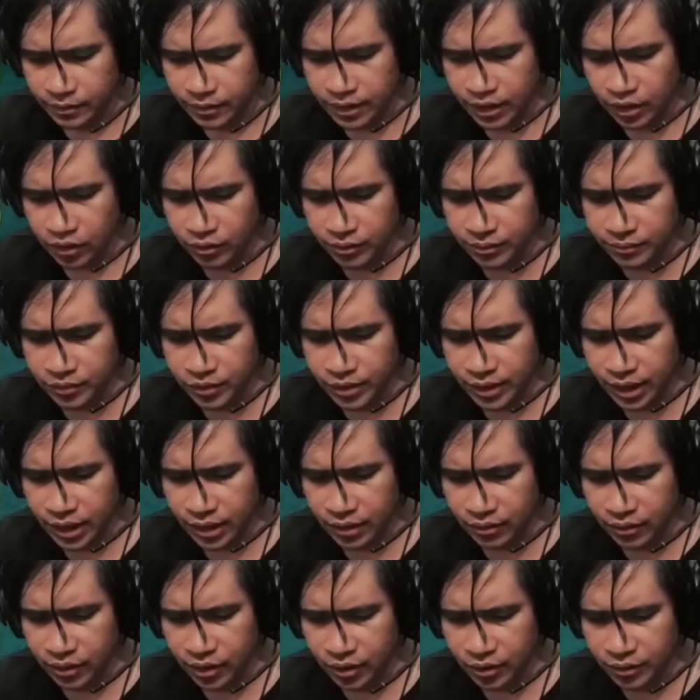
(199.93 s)
Wait lang, away
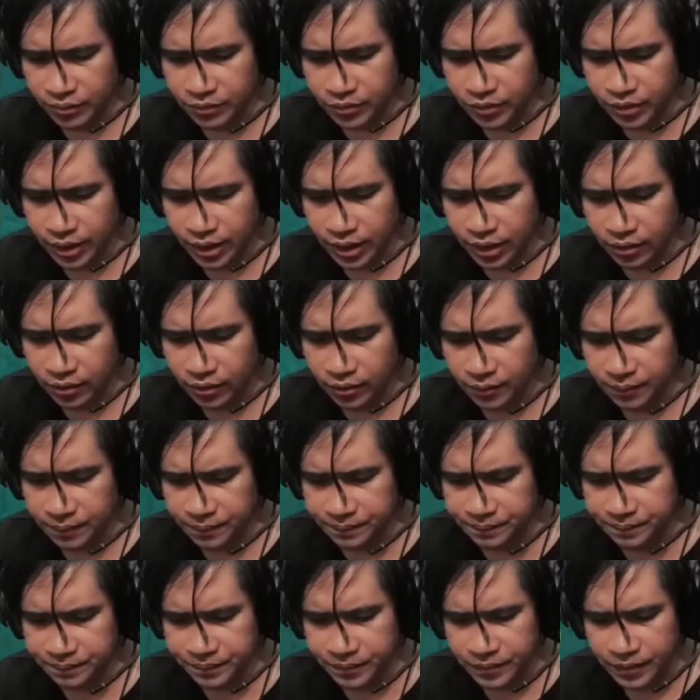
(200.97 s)
muna ako, away muna ako.
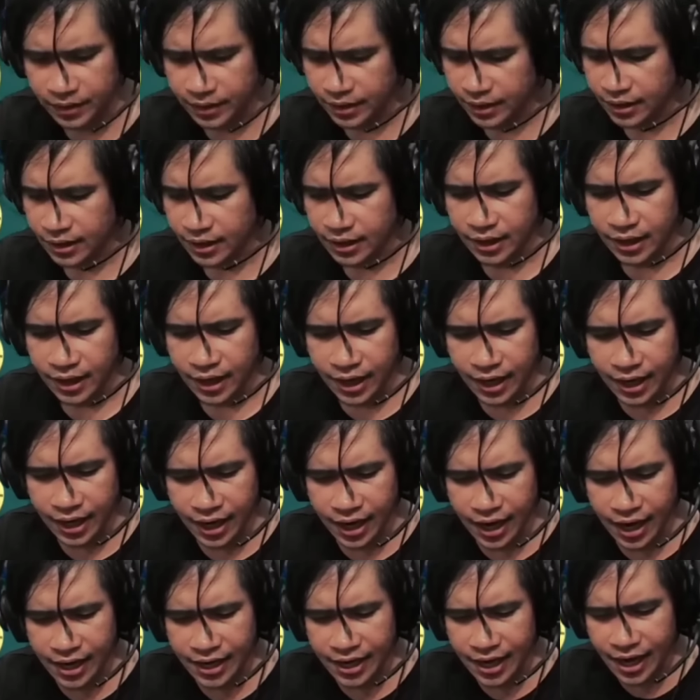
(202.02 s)
I,
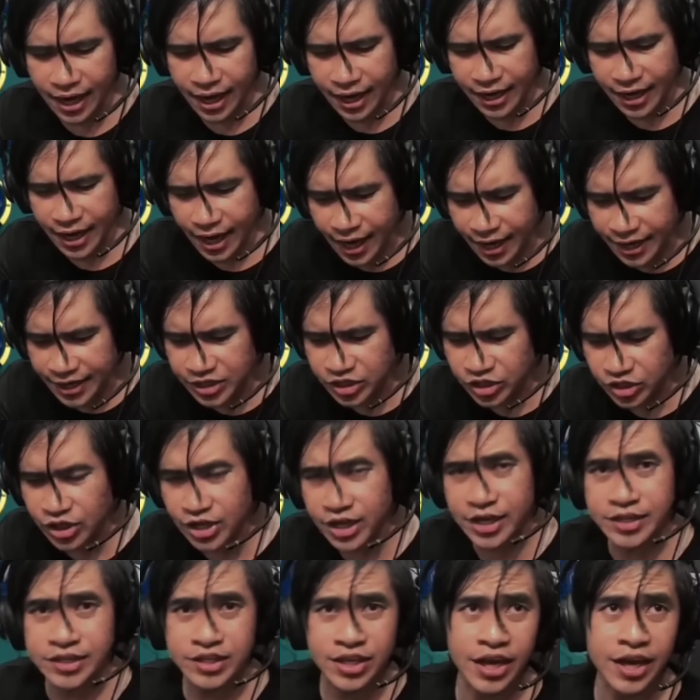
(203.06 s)
I, I
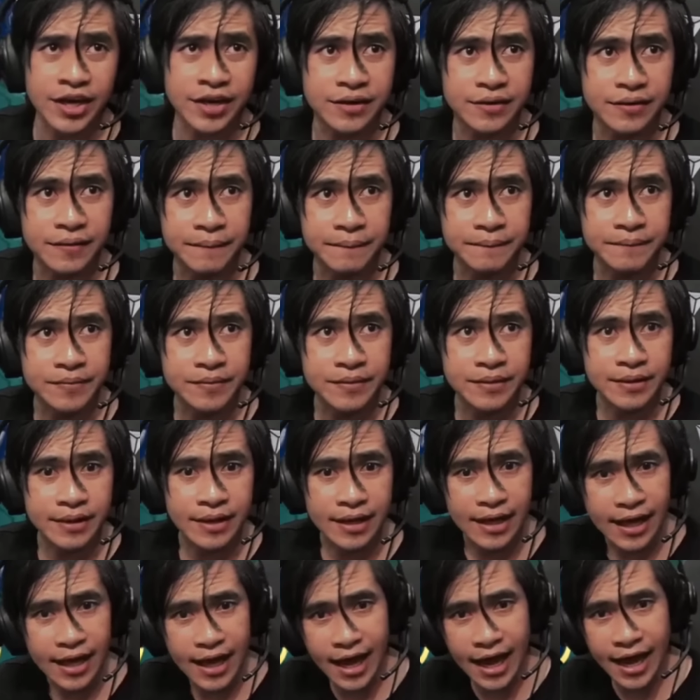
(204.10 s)
should return!
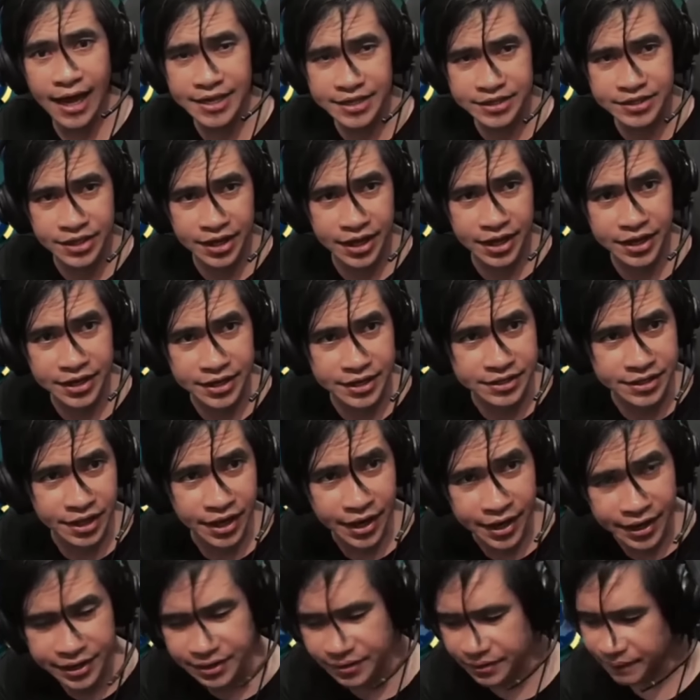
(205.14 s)
I should
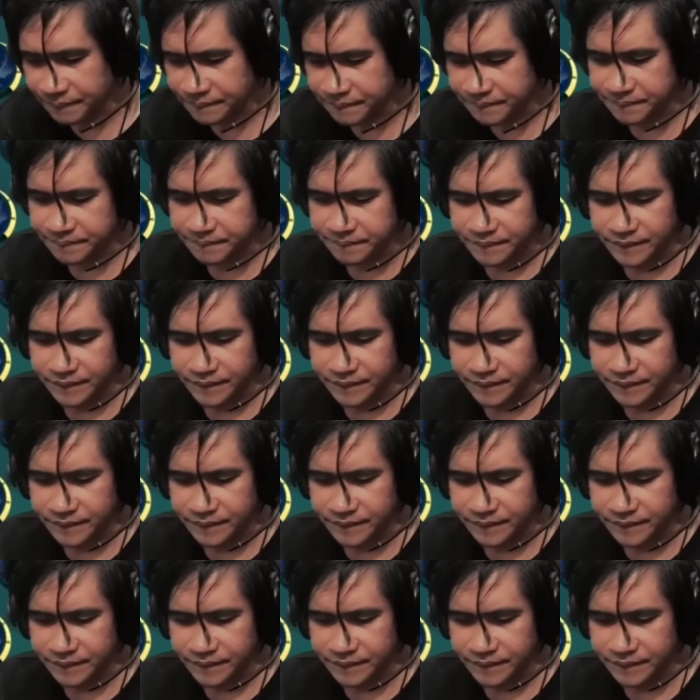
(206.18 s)
return!